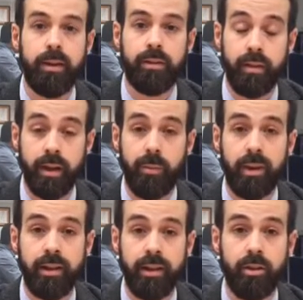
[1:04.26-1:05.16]

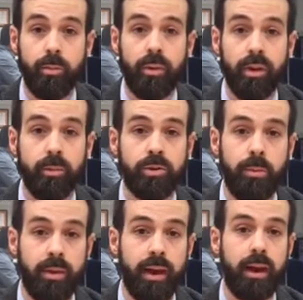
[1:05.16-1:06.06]
Finalmente, no podíamos
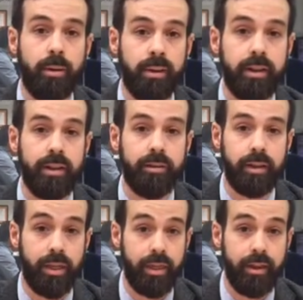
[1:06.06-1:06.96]
olvidar la vertiente
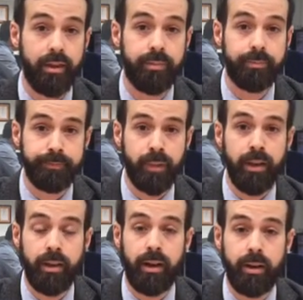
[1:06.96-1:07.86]
financiera.
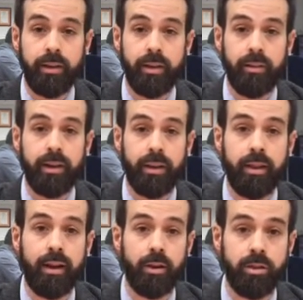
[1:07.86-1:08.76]
En la vertiente
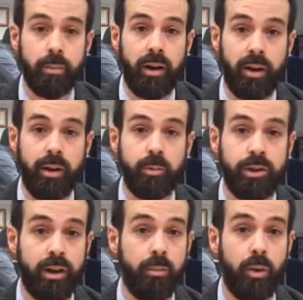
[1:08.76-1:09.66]
financiera nos apalancamos
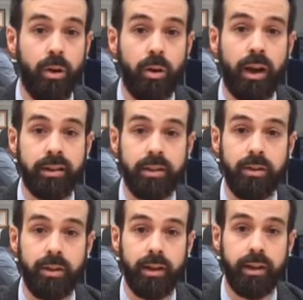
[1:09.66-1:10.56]
en el modelo
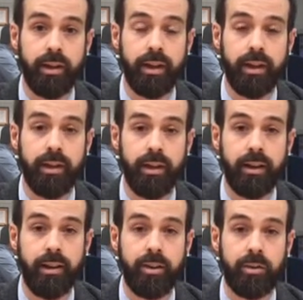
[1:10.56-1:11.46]
clásico de caja
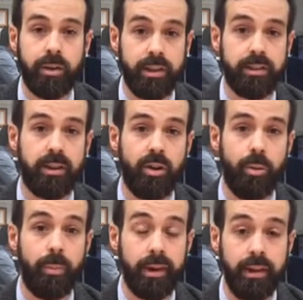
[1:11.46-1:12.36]
ingenieros, es
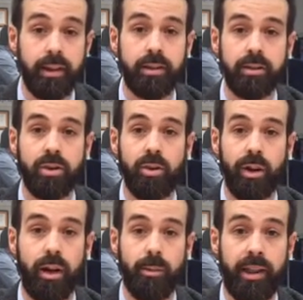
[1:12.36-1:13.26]
compañías con
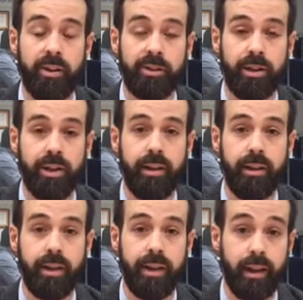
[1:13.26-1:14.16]
elevadas
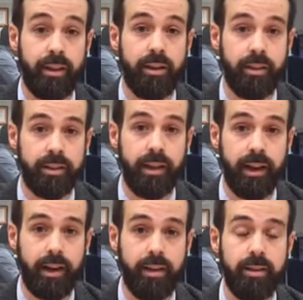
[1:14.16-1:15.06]
eh, generaciones de
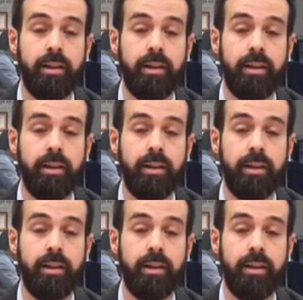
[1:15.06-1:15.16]
caja